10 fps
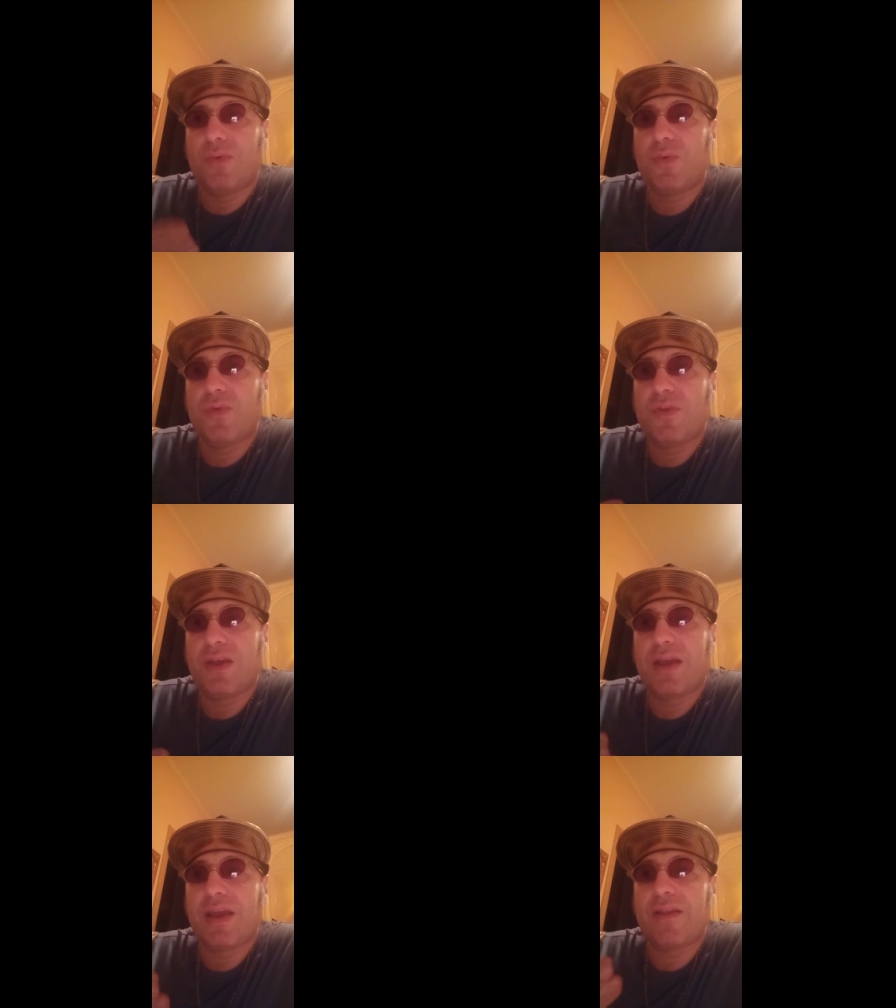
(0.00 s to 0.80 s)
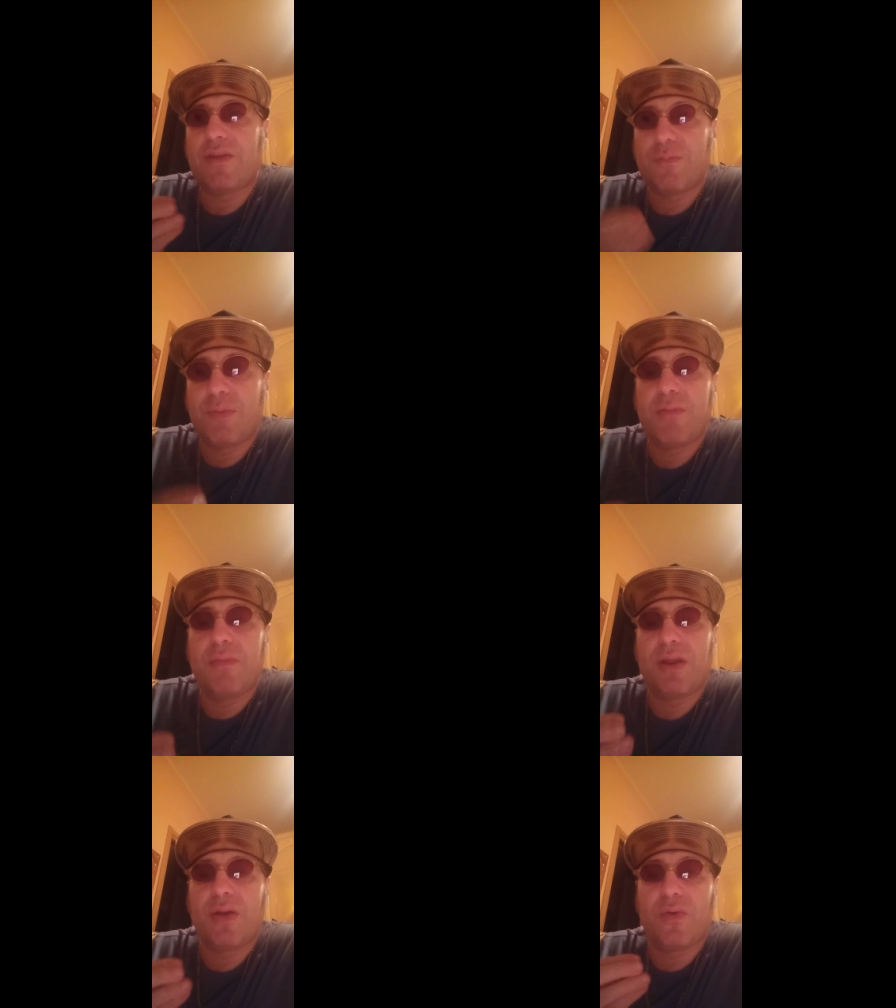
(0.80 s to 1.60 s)
musica, di
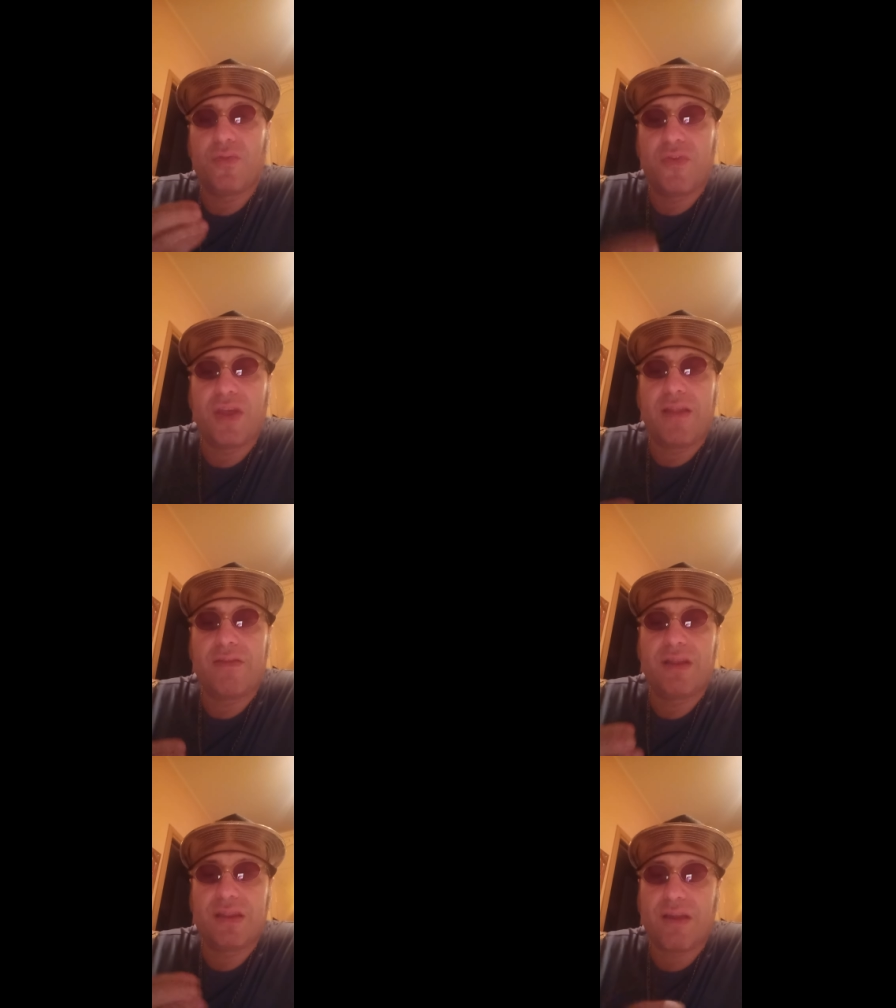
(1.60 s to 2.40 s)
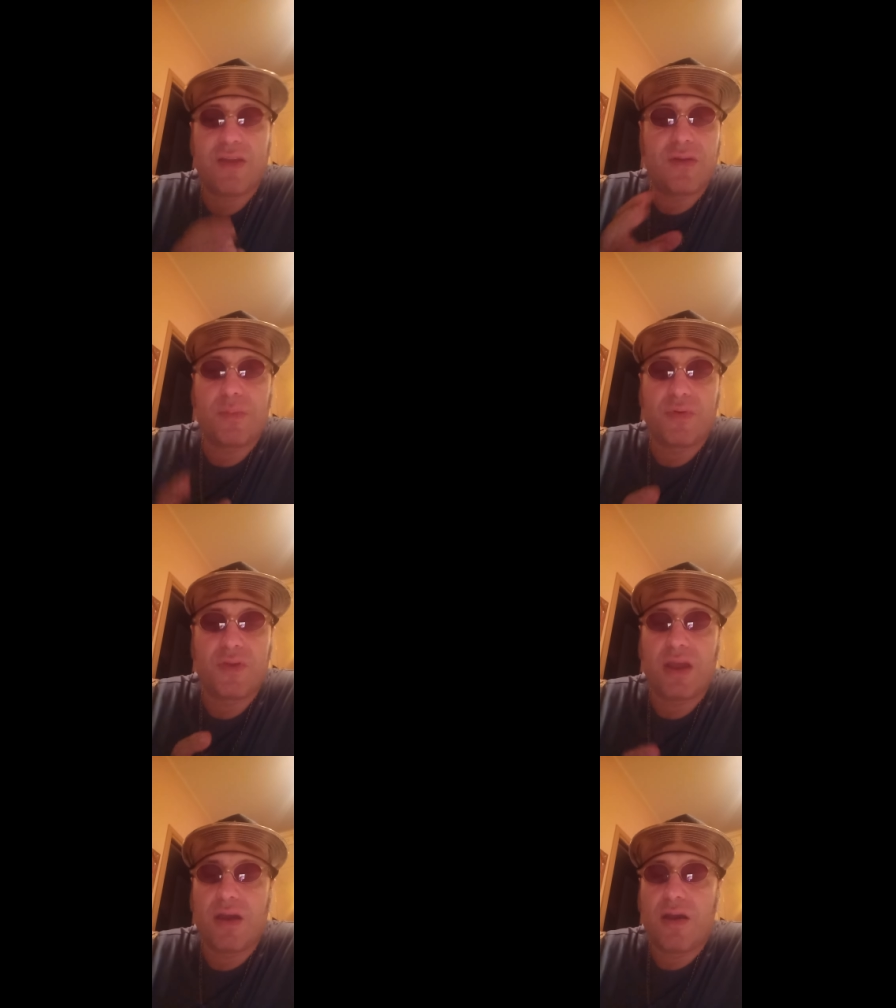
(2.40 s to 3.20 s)
esprimere concetti attraverso la
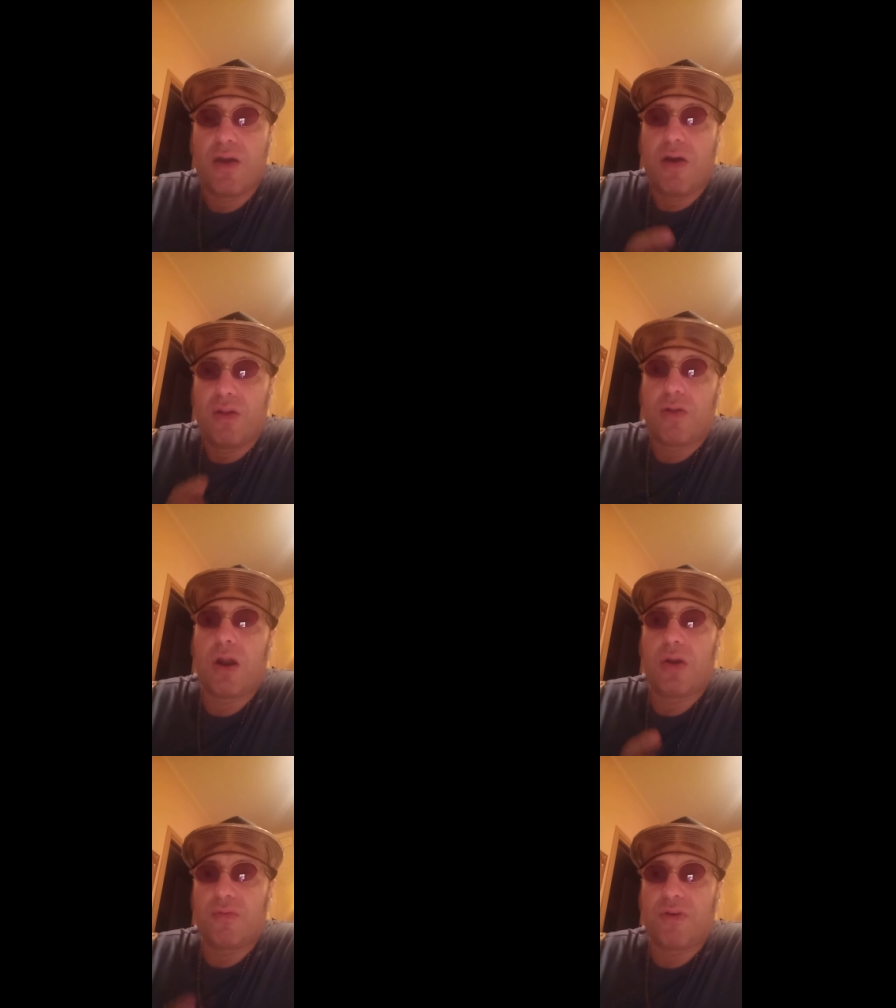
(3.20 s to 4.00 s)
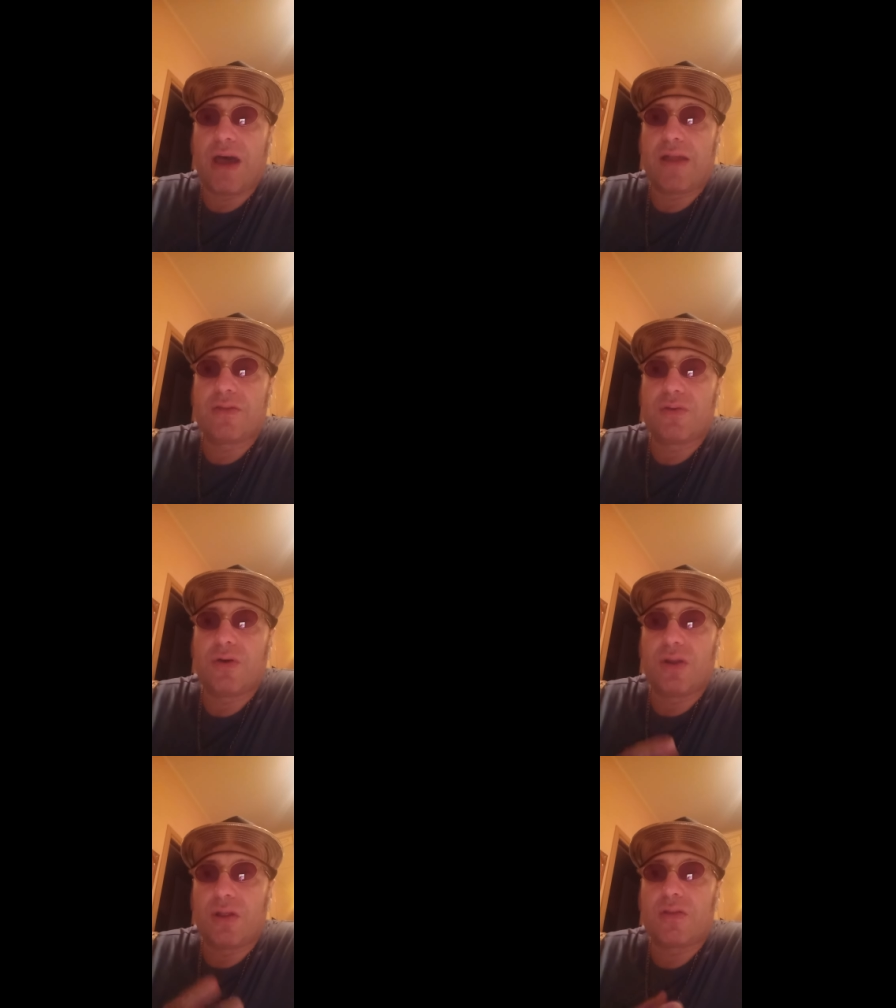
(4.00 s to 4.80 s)
poesia loro hanno fatto,
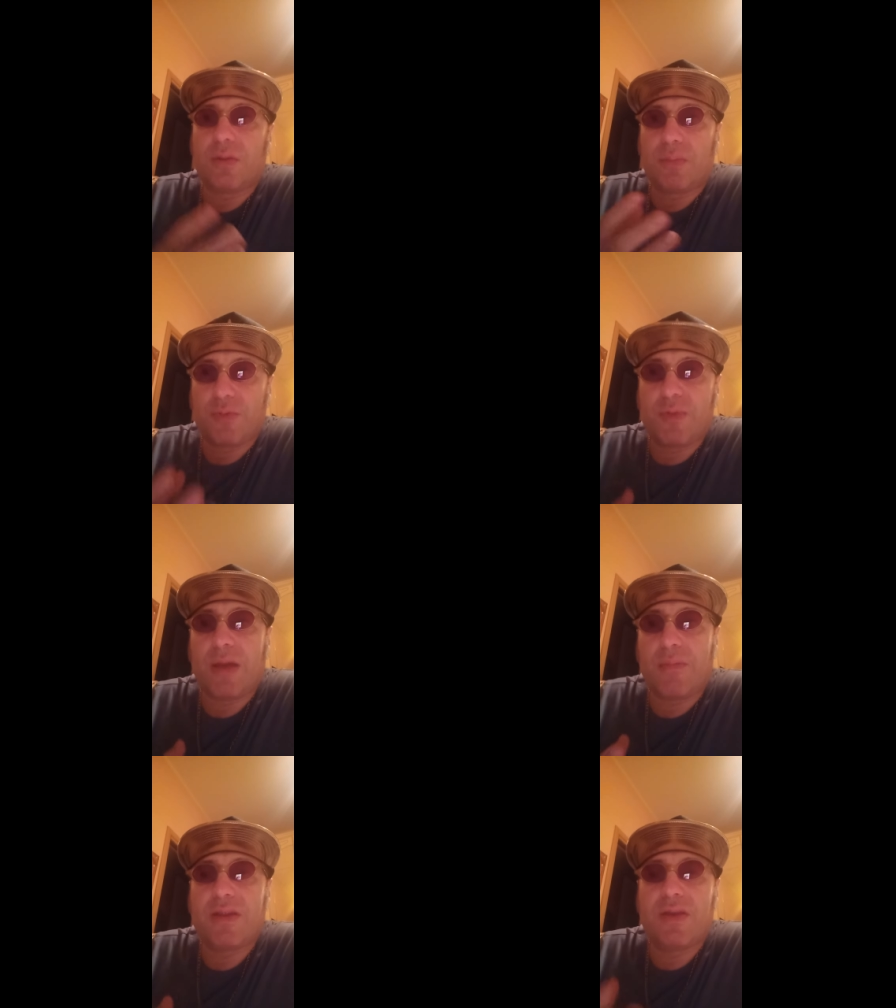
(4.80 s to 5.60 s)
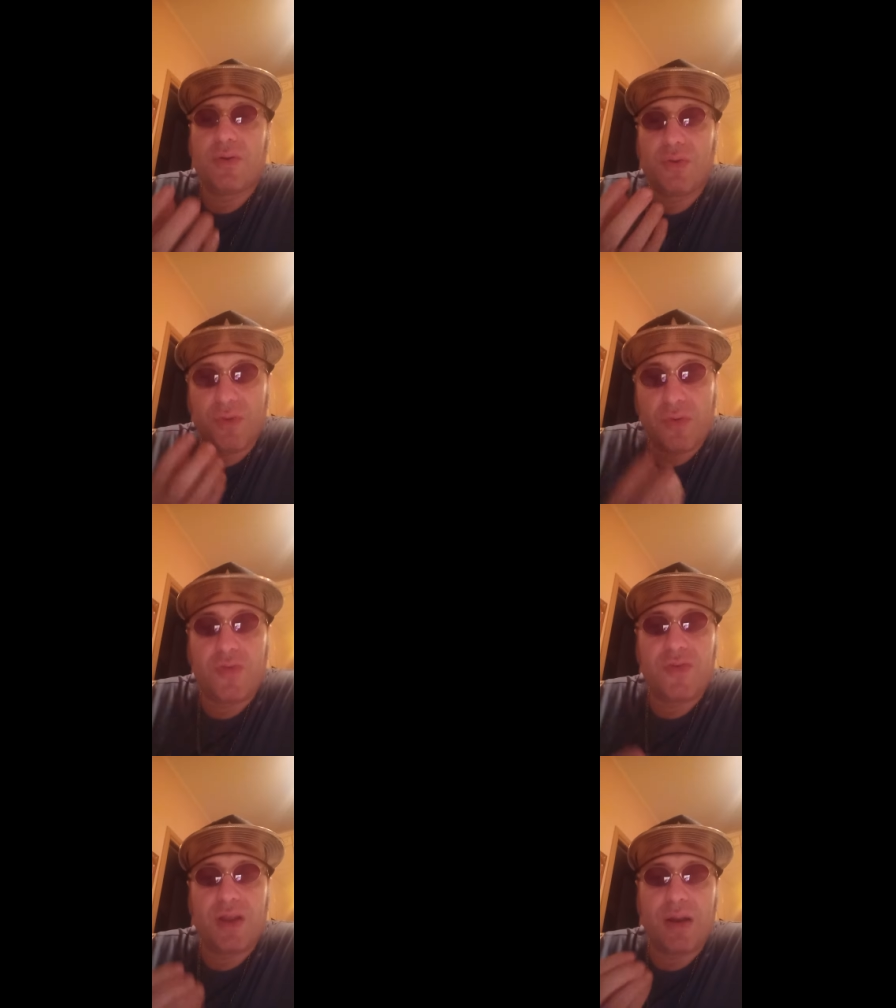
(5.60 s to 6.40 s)
hanno dato la possibilità a me di
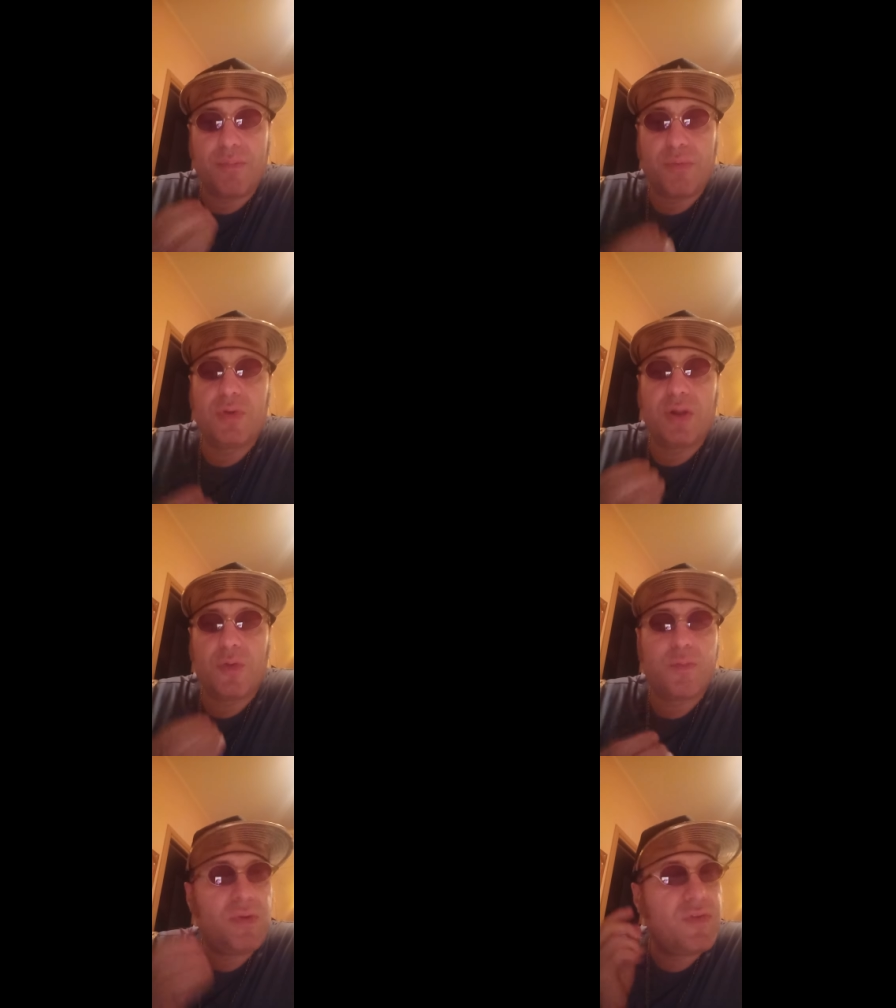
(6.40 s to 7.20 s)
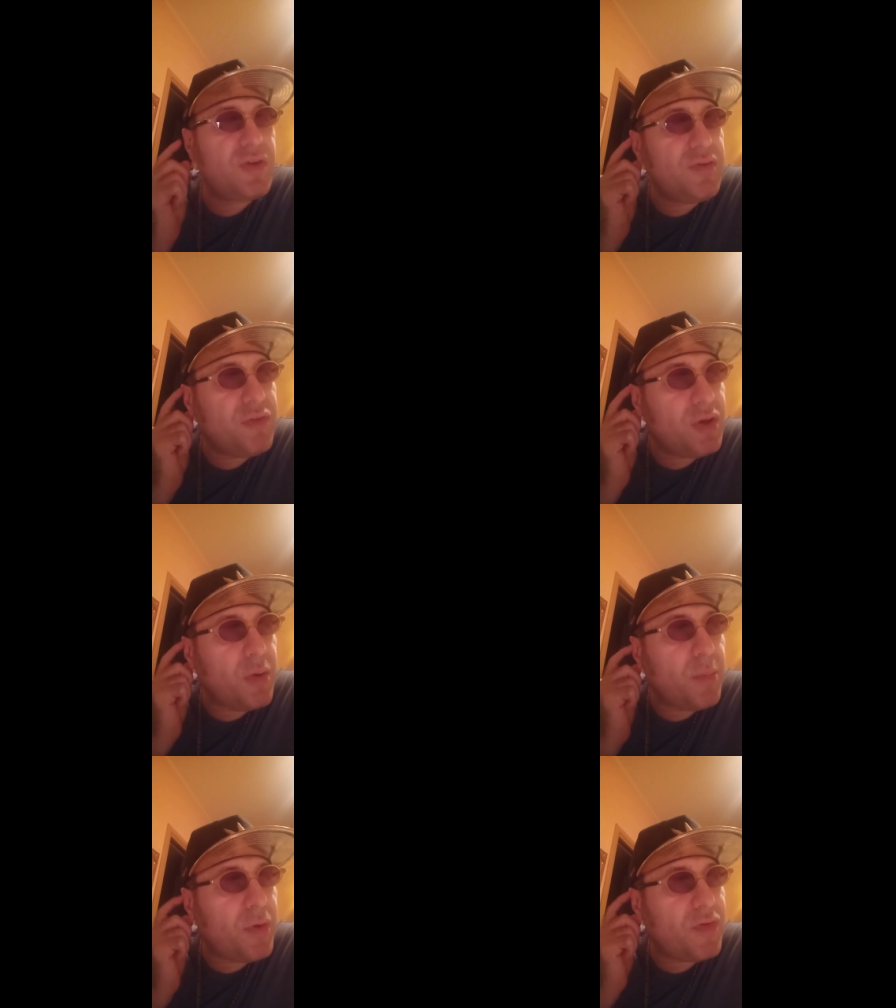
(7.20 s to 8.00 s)
conoscerla più nello specifico
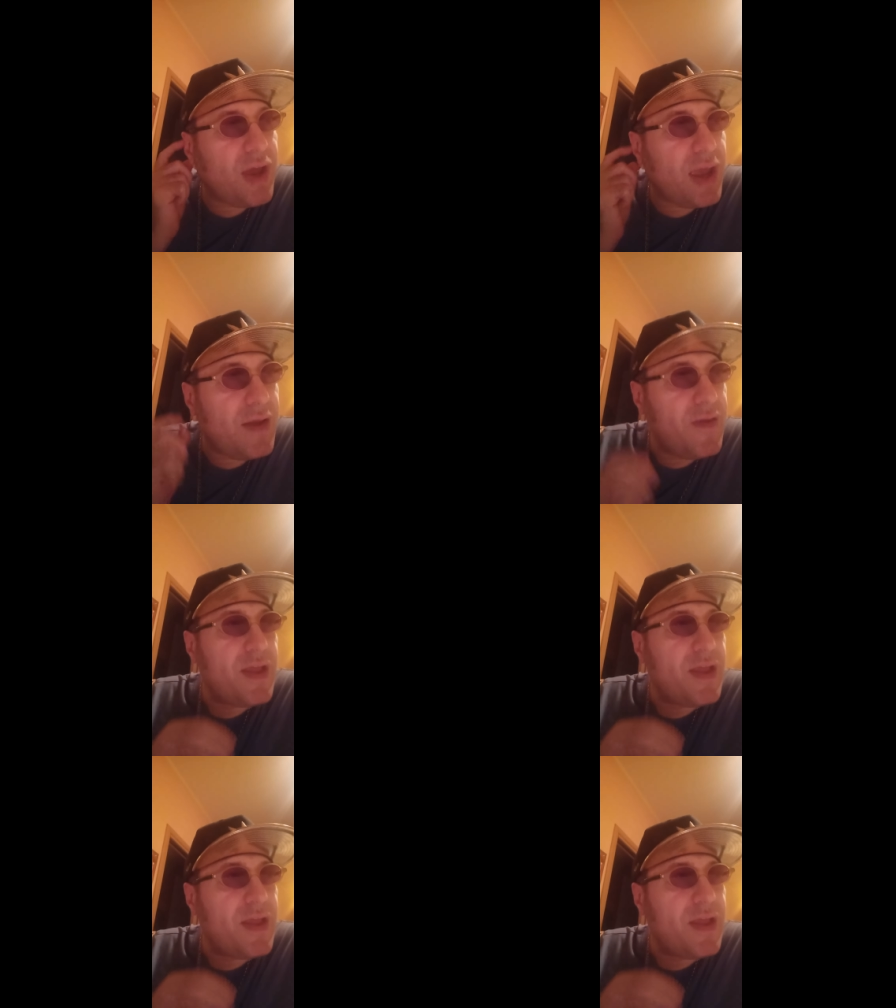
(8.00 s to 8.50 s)
e poi sai,